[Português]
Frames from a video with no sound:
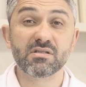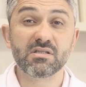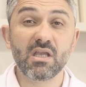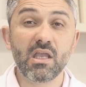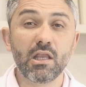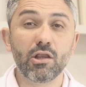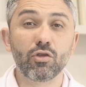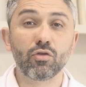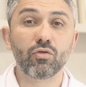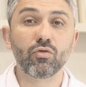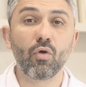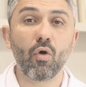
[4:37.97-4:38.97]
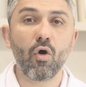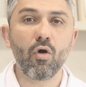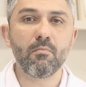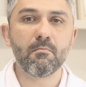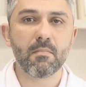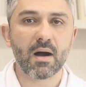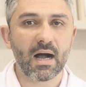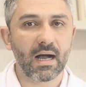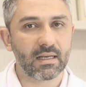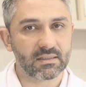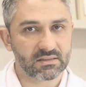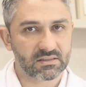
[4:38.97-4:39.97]

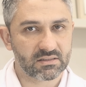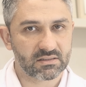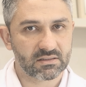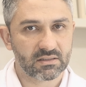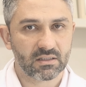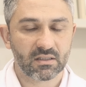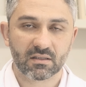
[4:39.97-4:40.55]
sintomas